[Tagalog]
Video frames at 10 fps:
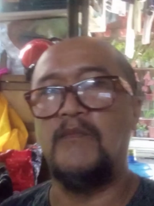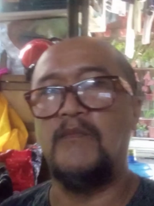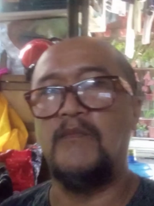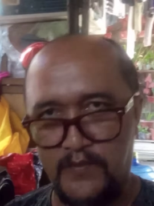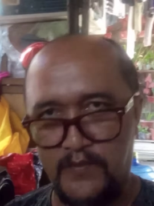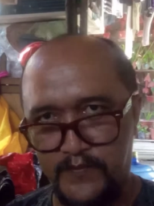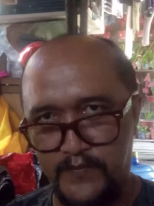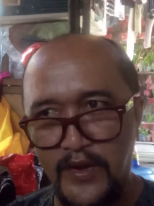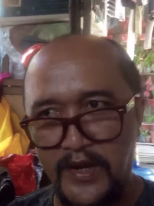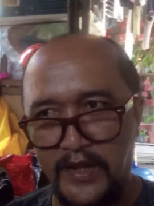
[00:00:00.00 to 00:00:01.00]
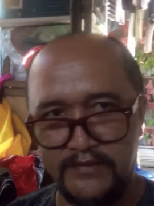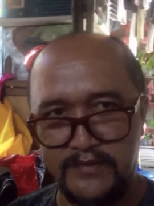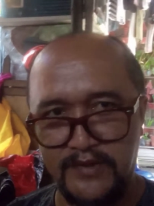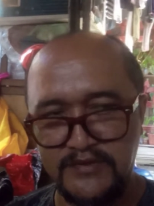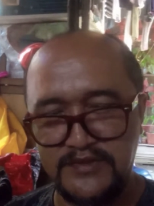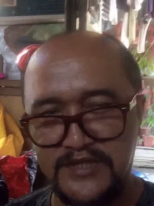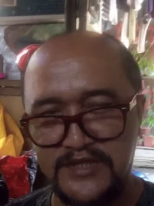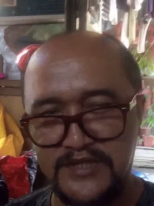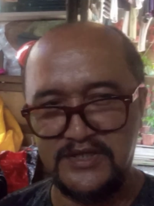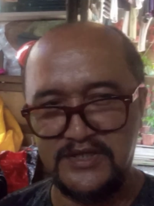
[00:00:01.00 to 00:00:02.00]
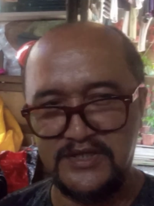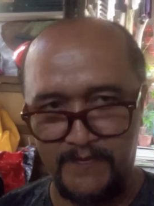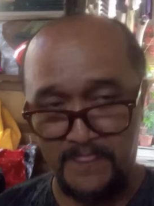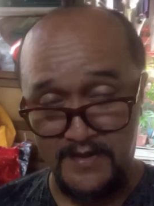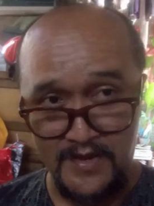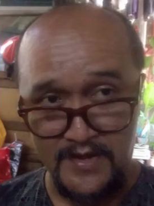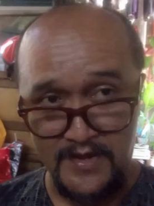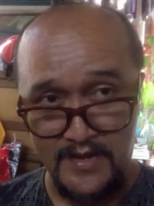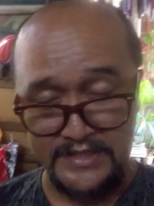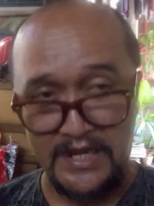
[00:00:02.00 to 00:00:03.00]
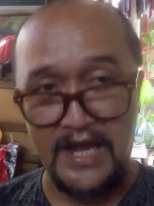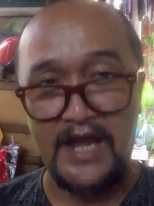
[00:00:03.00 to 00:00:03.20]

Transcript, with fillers: component, yung sound system. At saka,